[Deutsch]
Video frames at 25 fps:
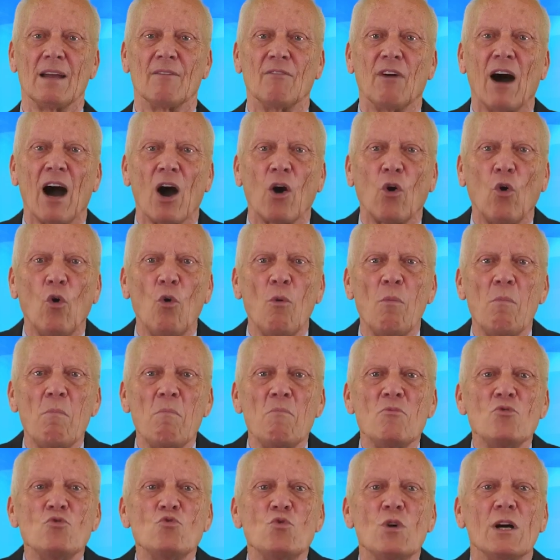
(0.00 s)

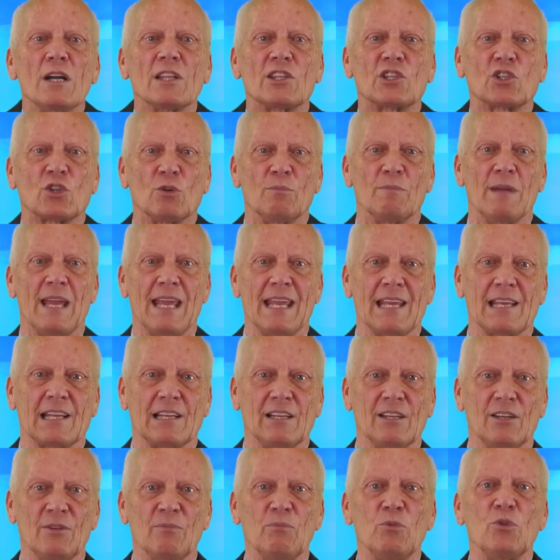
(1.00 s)
Warum nur zum
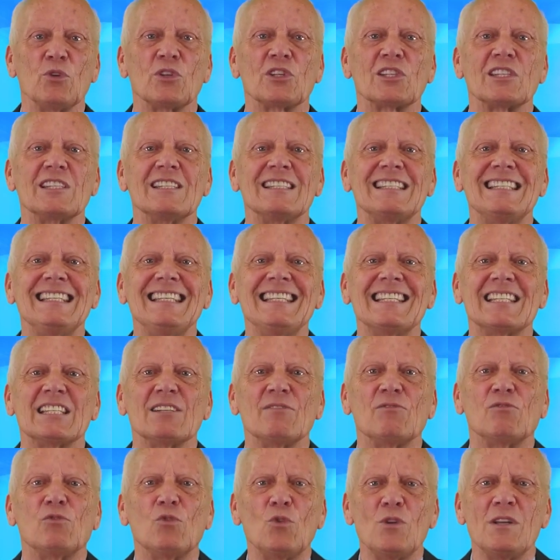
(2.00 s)
Henkel müssen
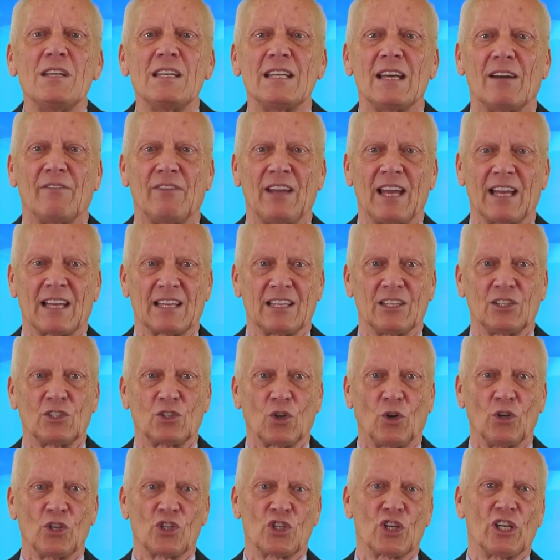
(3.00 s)
diese Wunderwerke
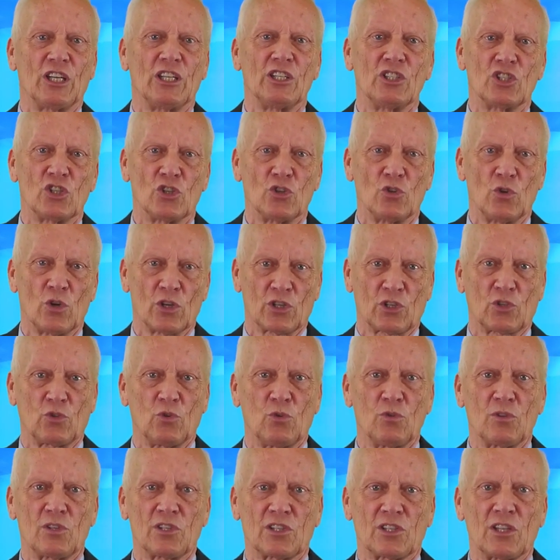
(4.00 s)
deutscher
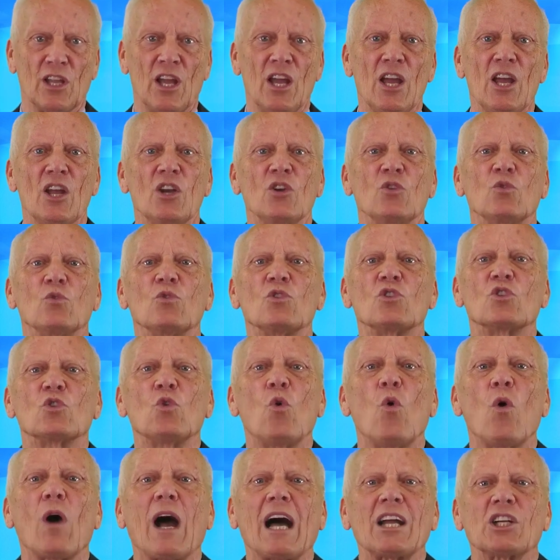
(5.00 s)
Ingenieurskunst nun
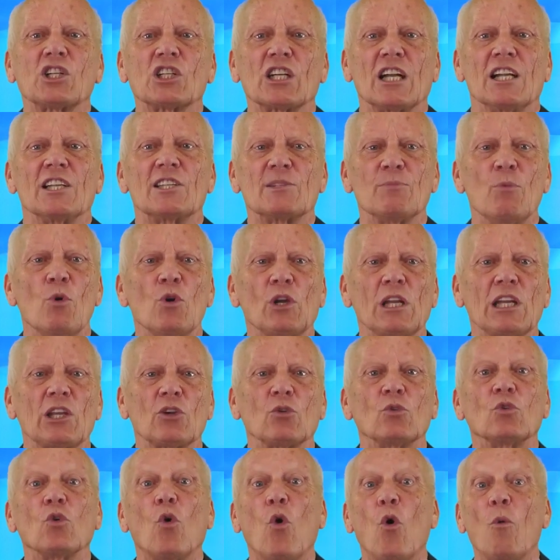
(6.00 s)
so rasch als möglich
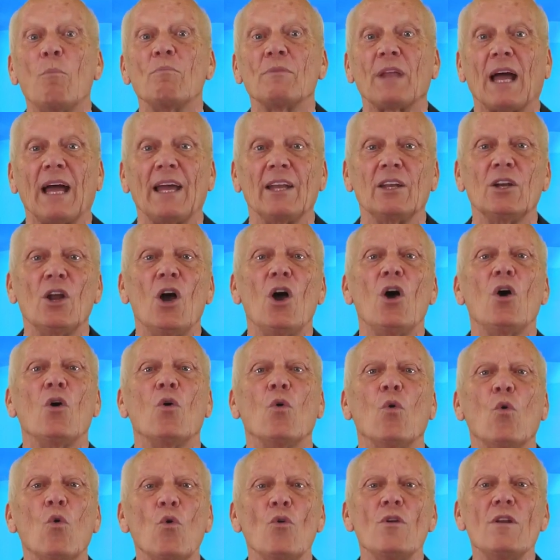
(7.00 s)
und obendrein
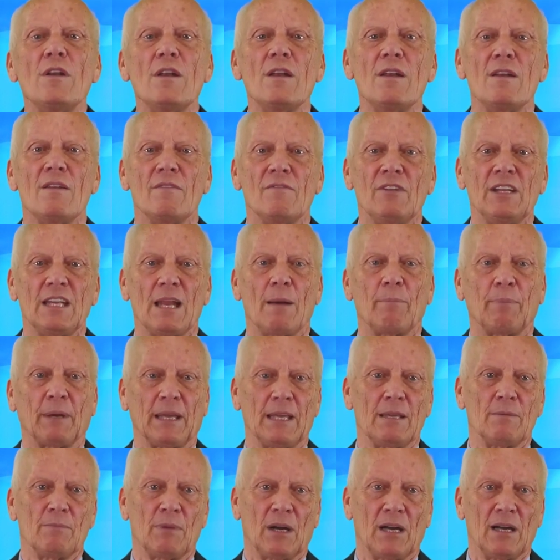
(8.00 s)

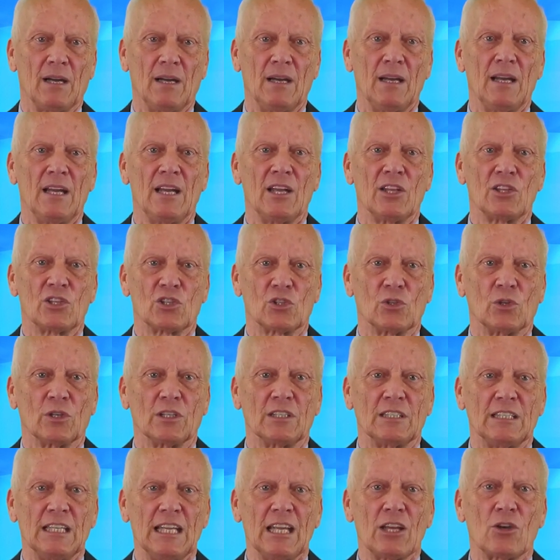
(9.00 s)
unwiederbringbar zur
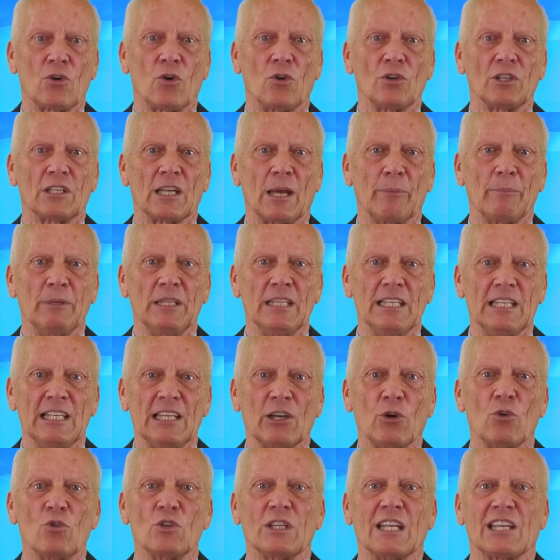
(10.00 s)

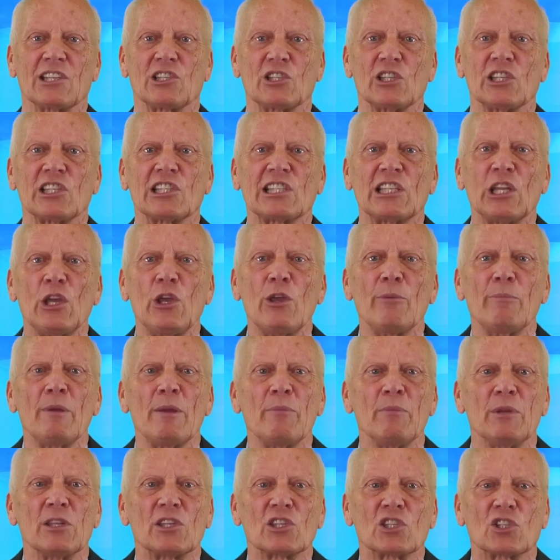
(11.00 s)
Dekontaminierung der
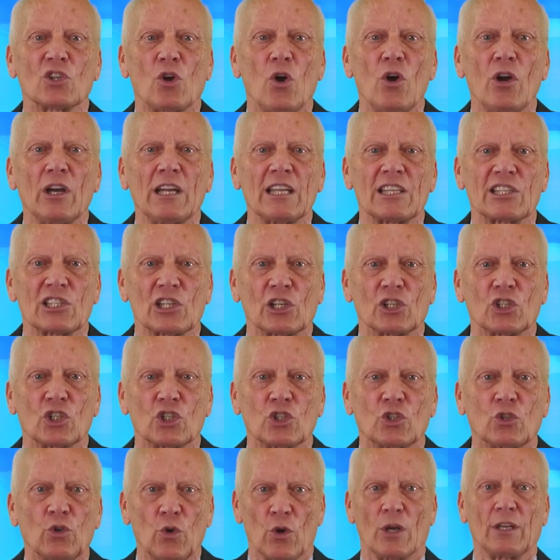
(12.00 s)
Systeme mit Säure
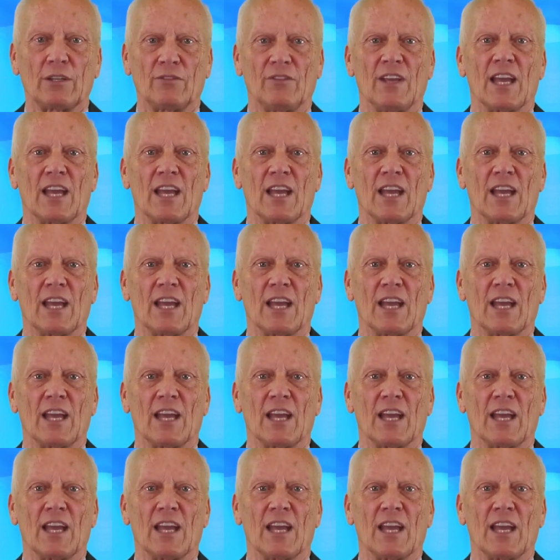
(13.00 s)
zerstört